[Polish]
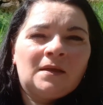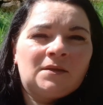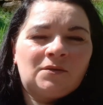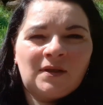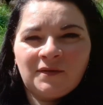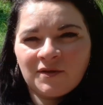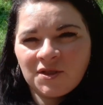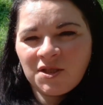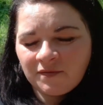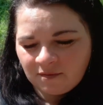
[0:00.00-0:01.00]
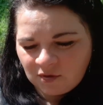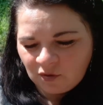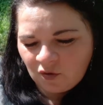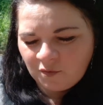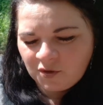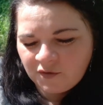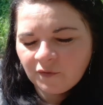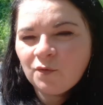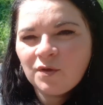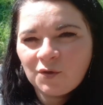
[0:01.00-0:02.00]
No ale właśnie nie wiem, co robić, czy w
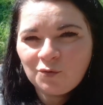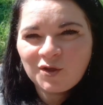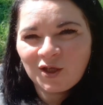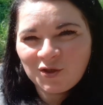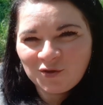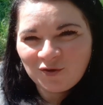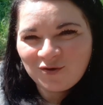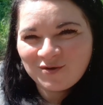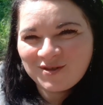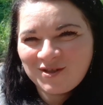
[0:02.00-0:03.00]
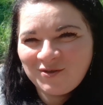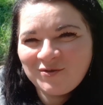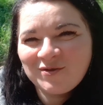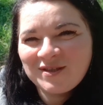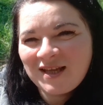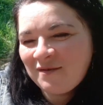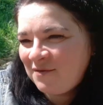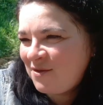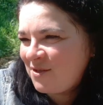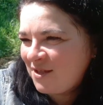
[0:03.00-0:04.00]
ogóle ruszać to, czy to
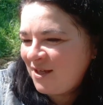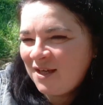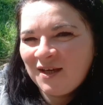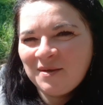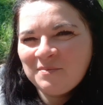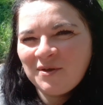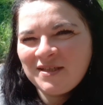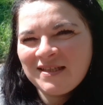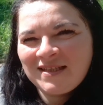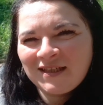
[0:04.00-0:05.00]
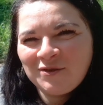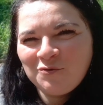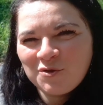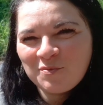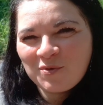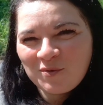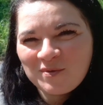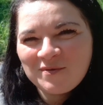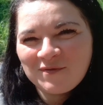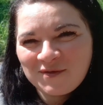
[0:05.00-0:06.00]
zostawić, bo jeden taki duży
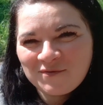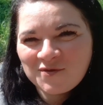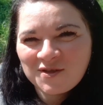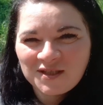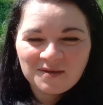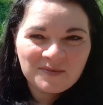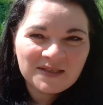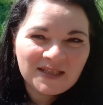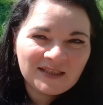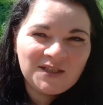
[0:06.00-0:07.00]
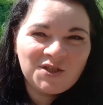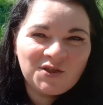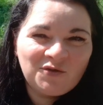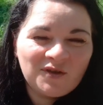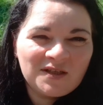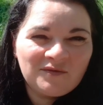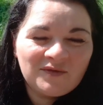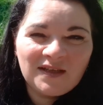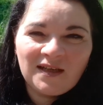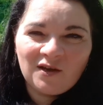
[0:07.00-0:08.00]
problem w tym wszystkim jest taki, że to jest
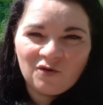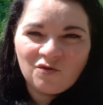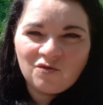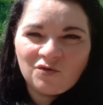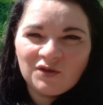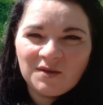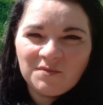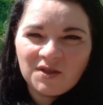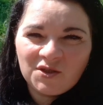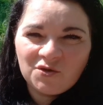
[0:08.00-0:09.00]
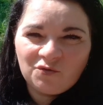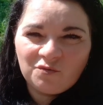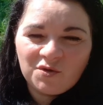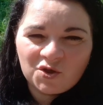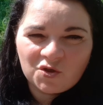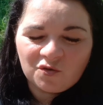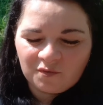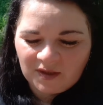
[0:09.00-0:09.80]
daleko ode mnie, gdzie ja tu mieszkam.